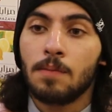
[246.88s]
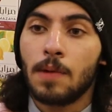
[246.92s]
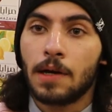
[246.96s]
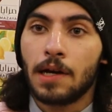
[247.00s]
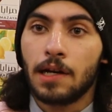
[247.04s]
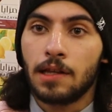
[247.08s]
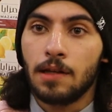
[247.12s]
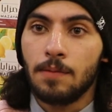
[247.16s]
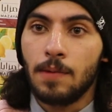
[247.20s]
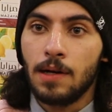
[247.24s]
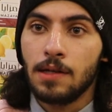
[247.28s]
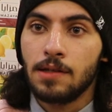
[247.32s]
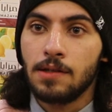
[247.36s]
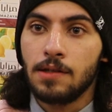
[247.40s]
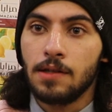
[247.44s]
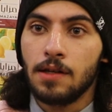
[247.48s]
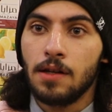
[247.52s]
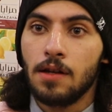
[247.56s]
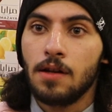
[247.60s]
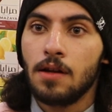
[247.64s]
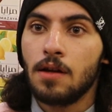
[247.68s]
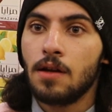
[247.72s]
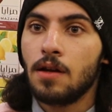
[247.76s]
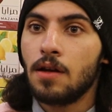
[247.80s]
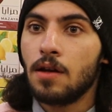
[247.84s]
باكت معسل
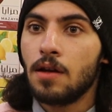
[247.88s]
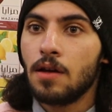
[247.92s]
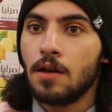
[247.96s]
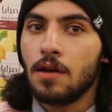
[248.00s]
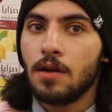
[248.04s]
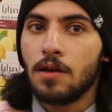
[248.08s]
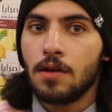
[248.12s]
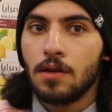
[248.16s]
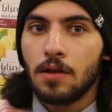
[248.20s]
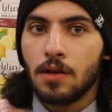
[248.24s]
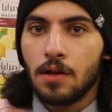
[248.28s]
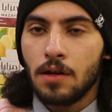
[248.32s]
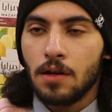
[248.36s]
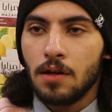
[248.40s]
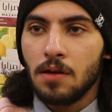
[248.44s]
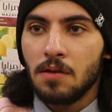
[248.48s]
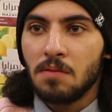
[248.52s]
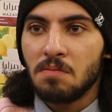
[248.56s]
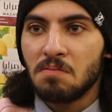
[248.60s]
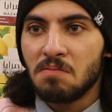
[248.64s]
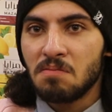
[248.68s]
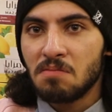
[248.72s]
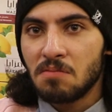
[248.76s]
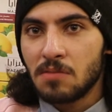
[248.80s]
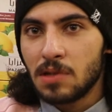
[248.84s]

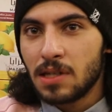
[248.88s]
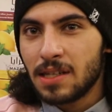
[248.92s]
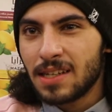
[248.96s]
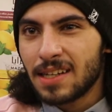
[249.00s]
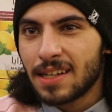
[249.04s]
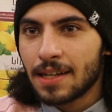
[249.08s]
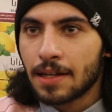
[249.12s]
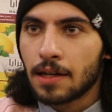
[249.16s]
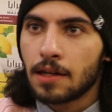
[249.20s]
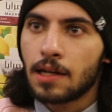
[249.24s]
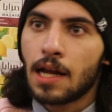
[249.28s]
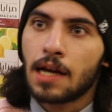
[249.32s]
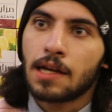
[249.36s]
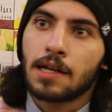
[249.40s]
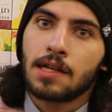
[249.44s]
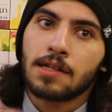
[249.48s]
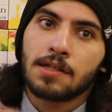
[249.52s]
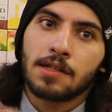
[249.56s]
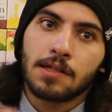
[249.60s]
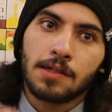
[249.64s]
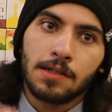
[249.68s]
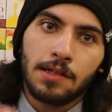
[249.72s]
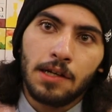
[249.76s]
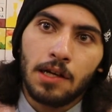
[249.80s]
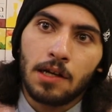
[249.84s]
من نقص
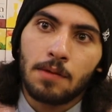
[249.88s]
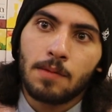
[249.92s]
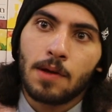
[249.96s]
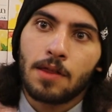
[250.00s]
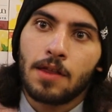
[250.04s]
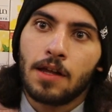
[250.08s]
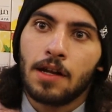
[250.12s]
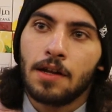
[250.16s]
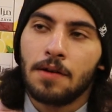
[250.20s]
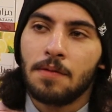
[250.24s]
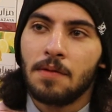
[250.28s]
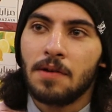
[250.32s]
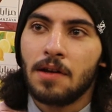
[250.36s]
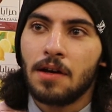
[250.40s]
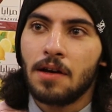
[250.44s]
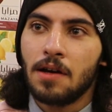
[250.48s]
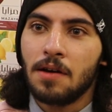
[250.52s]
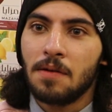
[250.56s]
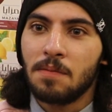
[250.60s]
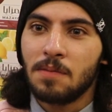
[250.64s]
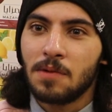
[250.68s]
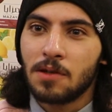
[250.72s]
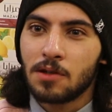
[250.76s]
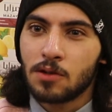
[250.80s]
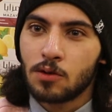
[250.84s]
السعر مثلا آه،
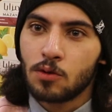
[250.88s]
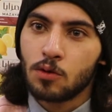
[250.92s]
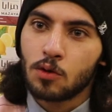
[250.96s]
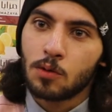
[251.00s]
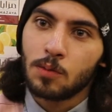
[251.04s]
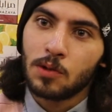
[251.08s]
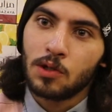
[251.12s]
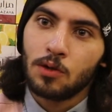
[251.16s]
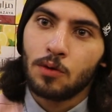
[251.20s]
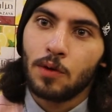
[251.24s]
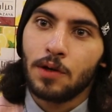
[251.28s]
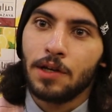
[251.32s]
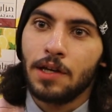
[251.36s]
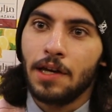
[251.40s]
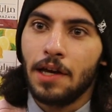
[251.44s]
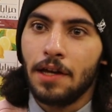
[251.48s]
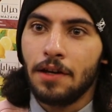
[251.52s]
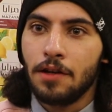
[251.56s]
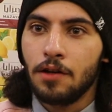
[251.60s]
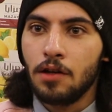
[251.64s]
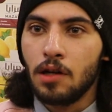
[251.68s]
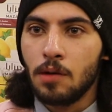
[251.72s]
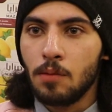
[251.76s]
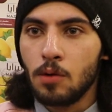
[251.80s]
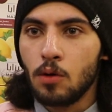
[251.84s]
من السوق بشوي
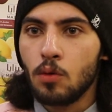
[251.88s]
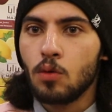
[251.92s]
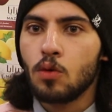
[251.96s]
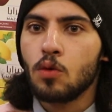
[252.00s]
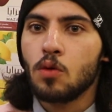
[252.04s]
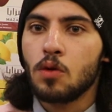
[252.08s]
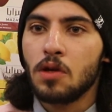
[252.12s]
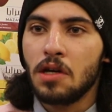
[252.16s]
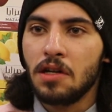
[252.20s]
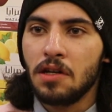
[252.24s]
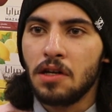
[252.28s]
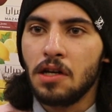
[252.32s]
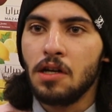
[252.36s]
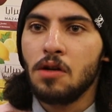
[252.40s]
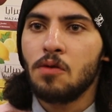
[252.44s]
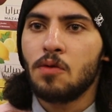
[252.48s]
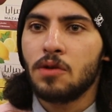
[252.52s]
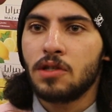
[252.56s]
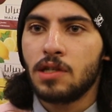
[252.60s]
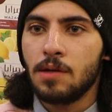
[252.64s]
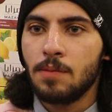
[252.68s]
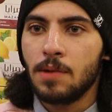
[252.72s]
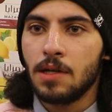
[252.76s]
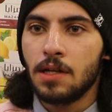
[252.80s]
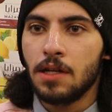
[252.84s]
يعني نعمل عروض يعني حلوه
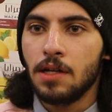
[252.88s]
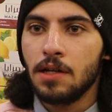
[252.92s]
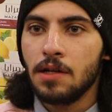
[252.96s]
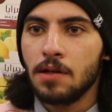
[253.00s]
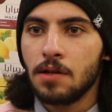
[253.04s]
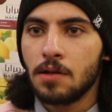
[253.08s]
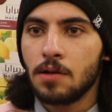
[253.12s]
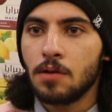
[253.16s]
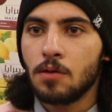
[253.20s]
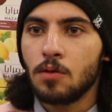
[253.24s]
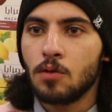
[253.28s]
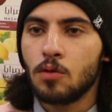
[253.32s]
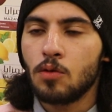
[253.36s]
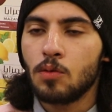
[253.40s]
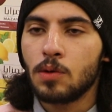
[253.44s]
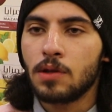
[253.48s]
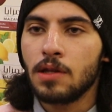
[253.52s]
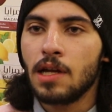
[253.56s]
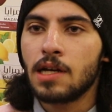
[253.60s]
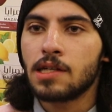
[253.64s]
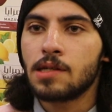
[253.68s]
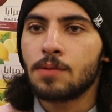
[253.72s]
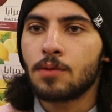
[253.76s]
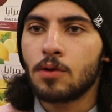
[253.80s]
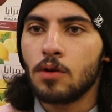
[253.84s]
جميله
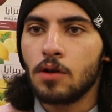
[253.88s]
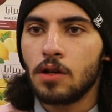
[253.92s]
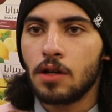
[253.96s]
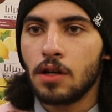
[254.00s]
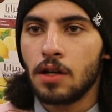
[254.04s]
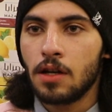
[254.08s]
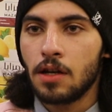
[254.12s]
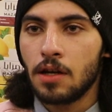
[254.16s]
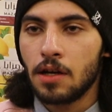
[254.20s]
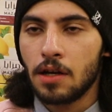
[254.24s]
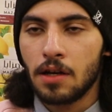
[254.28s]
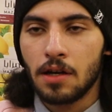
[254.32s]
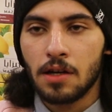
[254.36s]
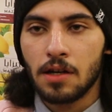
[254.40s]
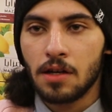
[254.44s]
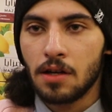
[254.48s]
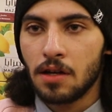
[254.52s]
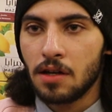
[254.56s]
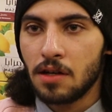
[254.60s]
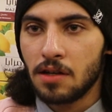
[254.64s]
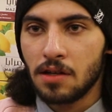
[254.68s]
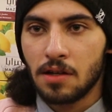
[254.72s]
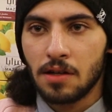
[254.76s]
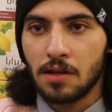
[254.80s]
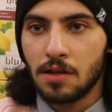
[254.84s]
وبتناسب كل
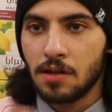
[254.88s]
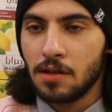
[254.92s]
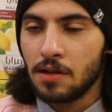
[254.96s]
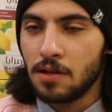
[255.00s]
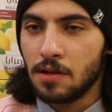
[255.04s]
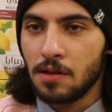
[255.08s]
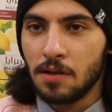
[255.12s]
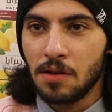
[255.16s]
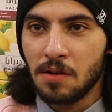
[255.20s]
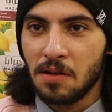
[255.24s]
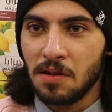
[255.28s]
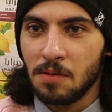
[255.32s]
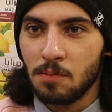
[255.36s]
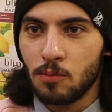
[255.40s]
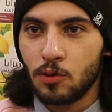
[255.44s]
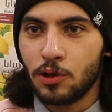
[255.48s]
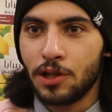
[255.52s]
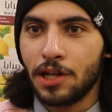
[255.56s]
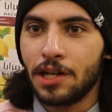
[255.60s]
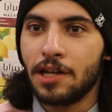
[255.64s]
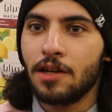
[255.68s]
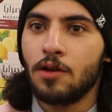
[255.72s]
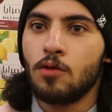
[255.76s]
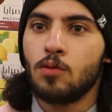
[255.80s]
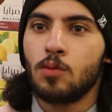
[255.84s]
آه،
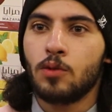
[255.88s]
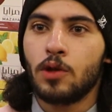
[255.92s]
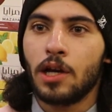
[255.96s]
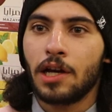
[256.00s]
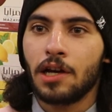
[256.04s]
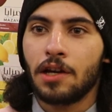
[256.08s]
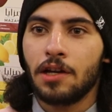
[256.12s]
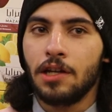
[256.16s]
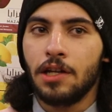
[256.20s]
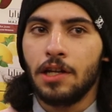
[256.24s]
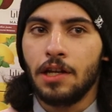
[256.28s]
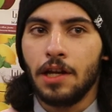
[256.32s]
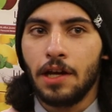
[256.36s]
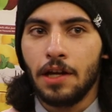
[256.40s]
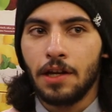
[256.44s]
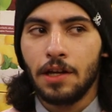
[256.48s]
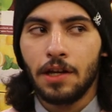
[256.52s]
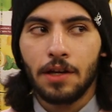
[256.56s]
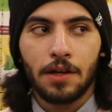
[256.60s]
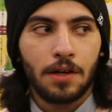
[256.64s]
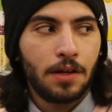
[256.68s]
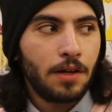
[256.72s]
المشترين والمدخنين يعني